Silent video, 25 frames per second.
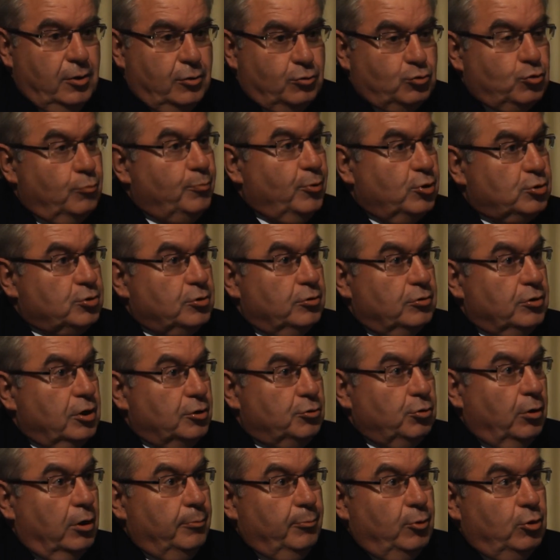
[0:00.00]
Je pense
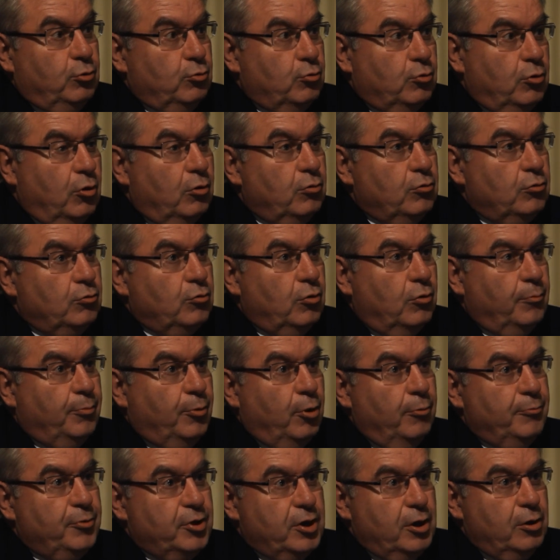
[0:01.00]
naturellement en,
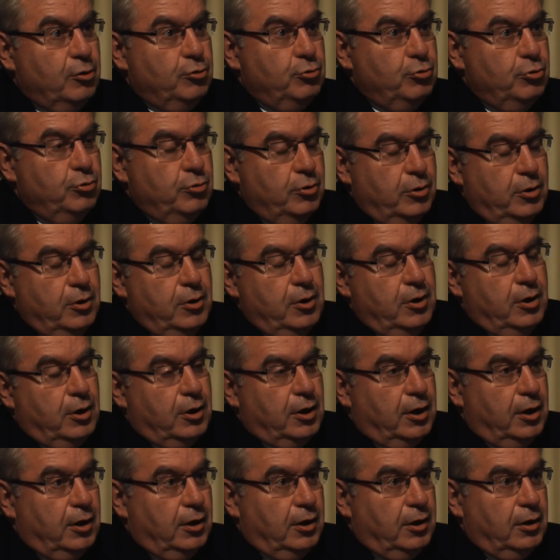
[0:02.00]
premier lieu
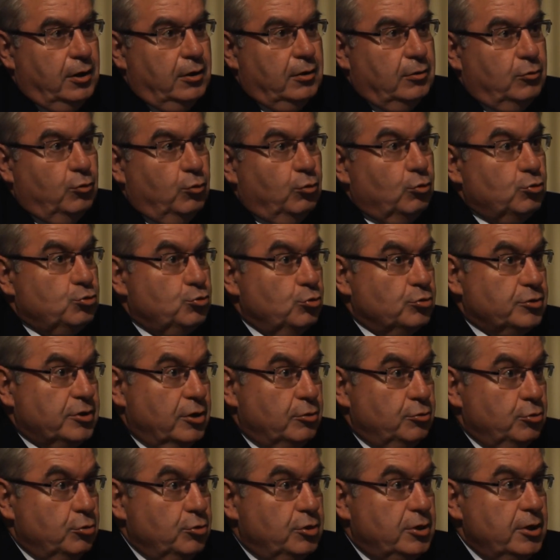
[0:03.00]
aux ressources
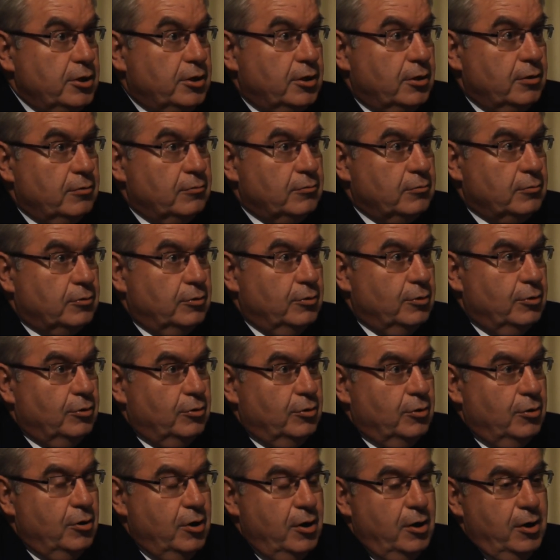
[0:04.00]
halieutiques
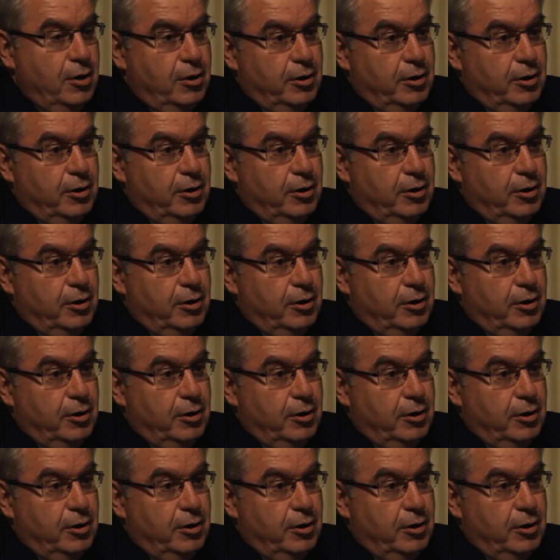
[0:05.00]
euh,